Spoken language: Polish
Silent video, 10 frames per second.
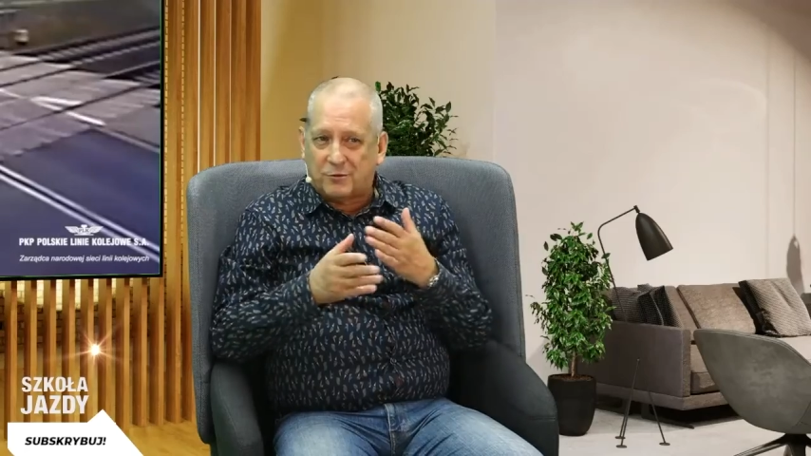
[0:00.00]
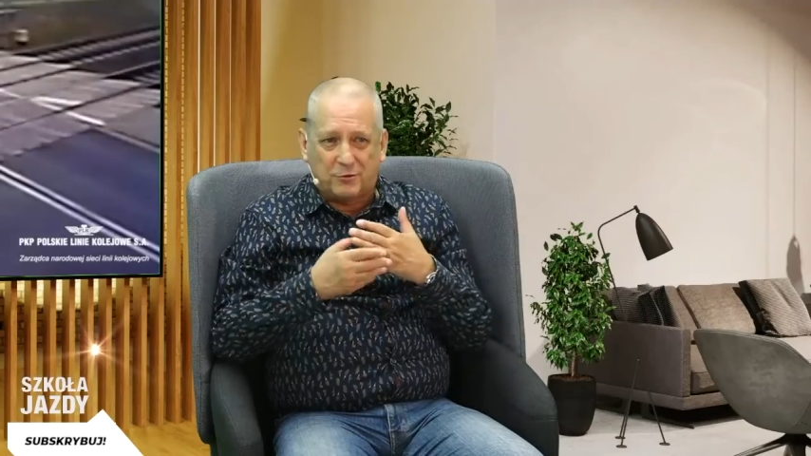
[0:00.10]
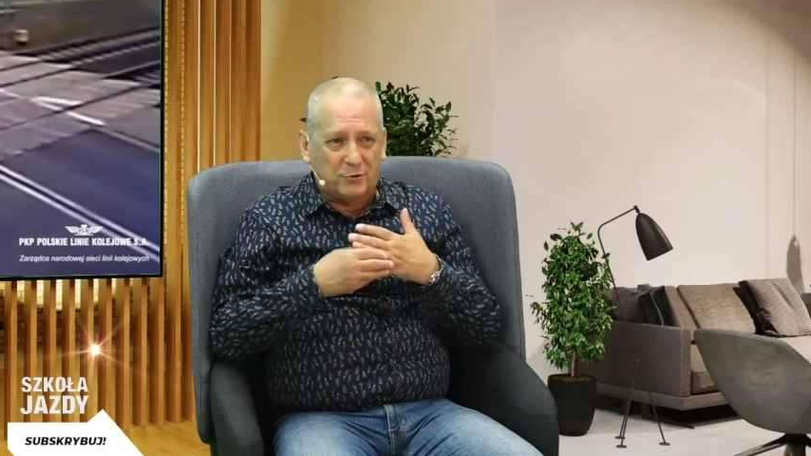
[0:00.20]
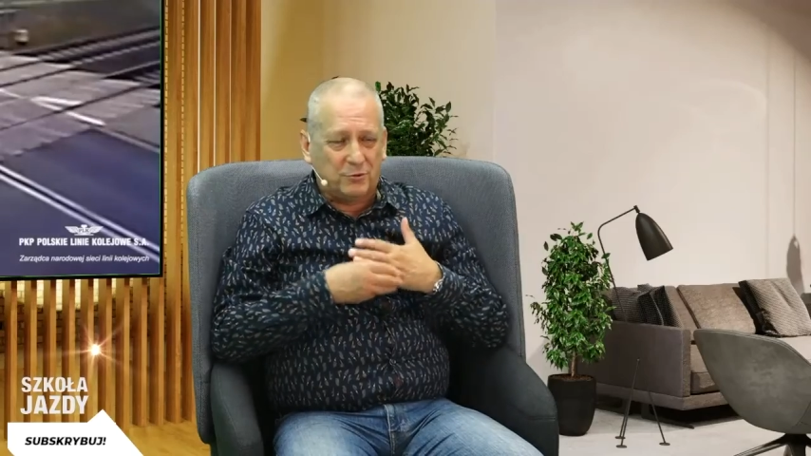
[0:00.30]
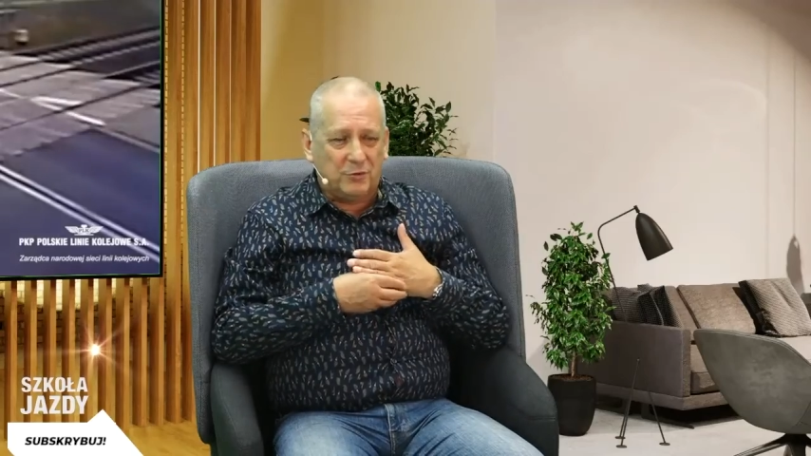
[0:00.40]

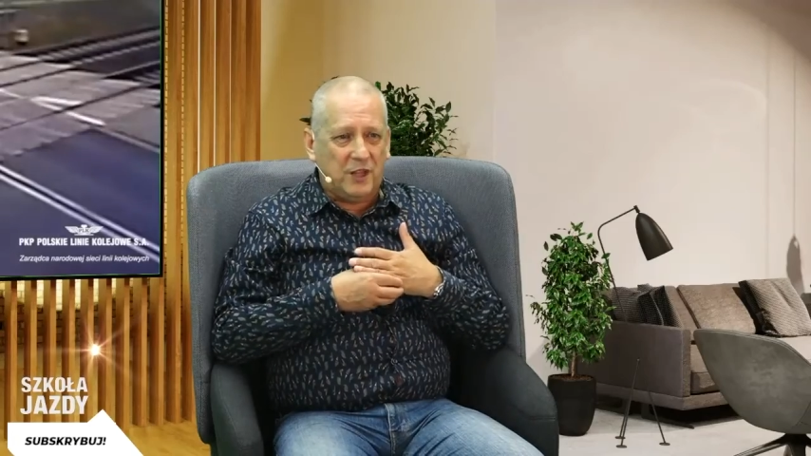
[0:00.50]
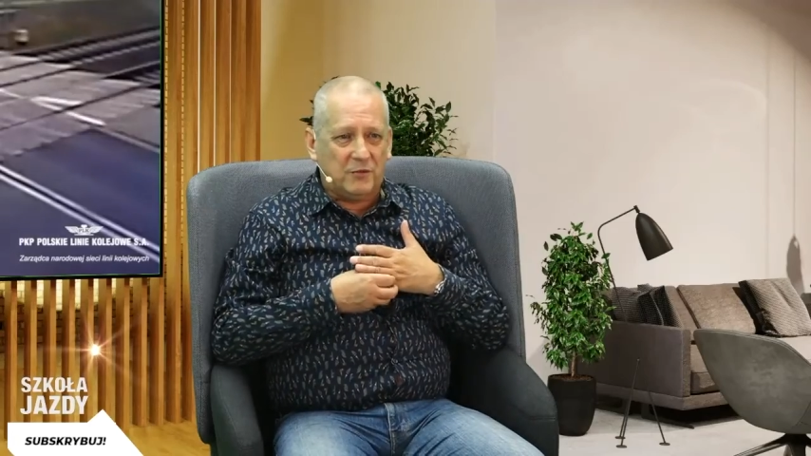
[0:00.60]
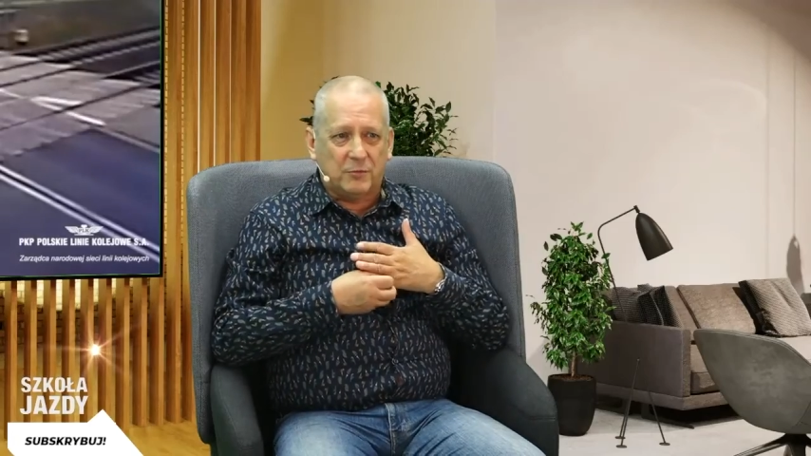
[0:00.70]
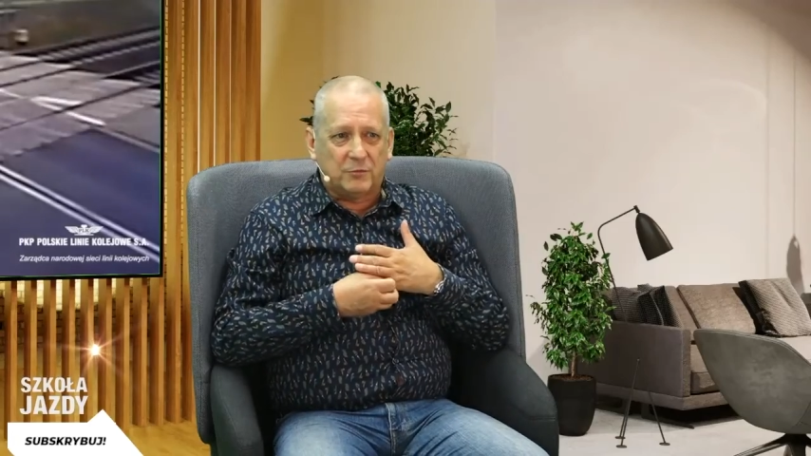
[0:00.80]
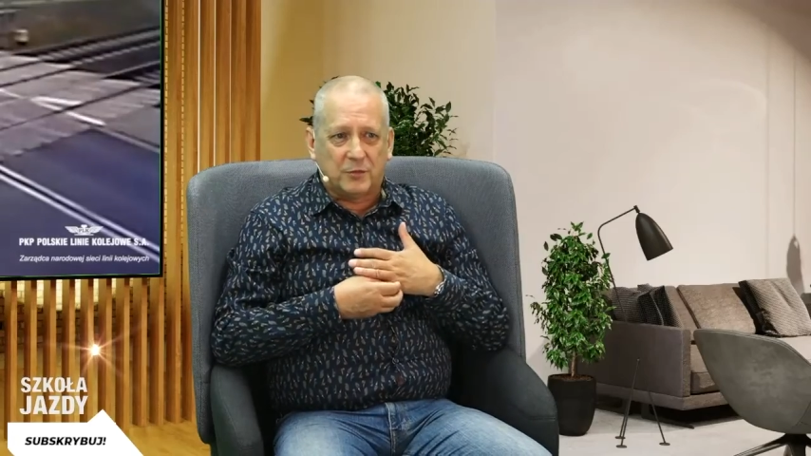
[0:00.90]
tu nie
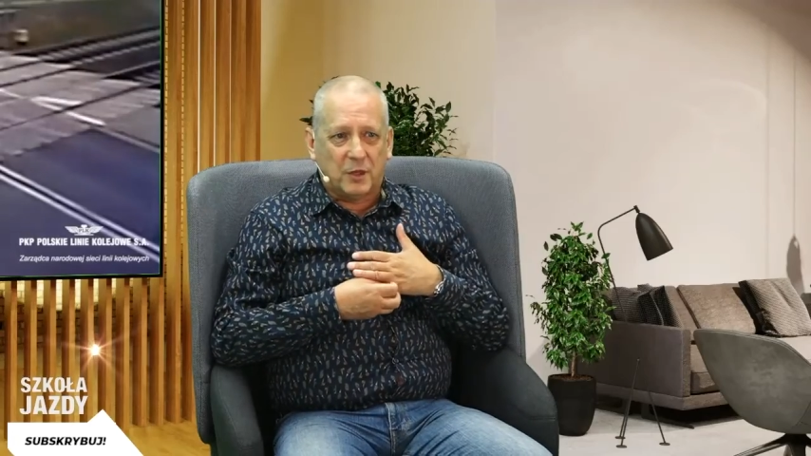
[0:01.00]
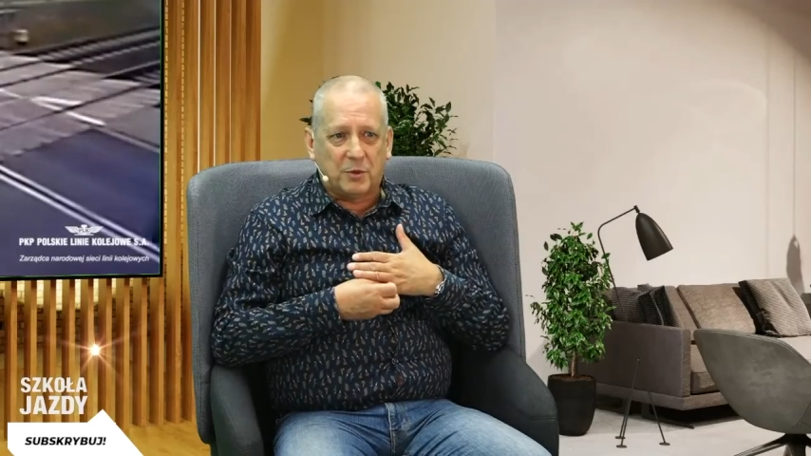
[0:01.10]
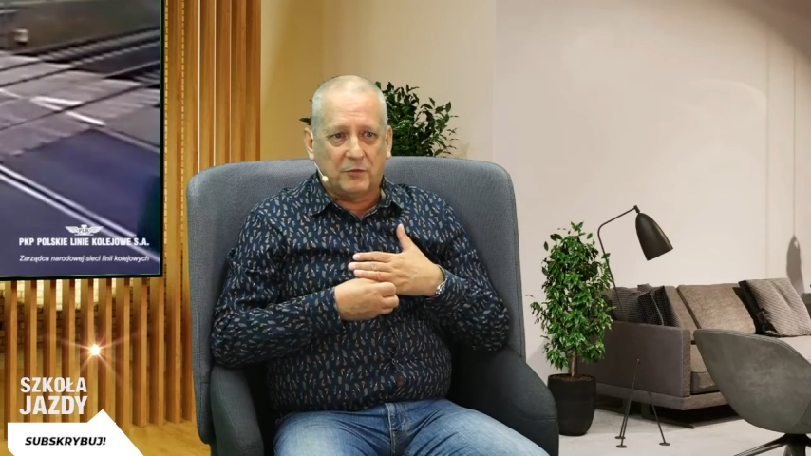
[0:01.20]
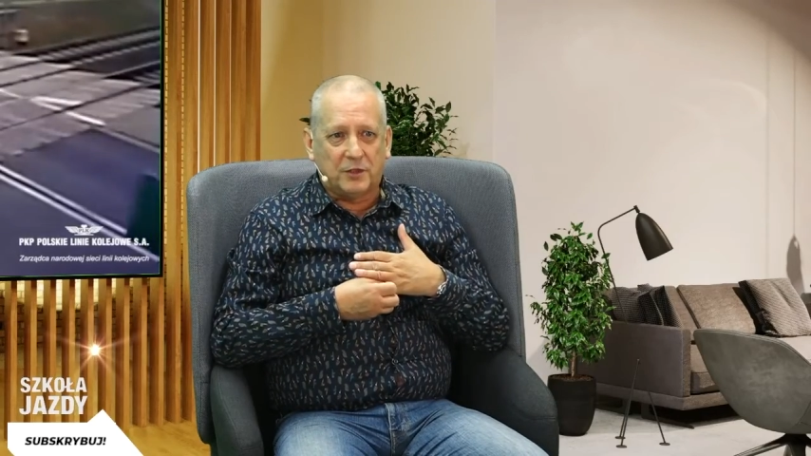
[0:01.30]
wiem, naprawdę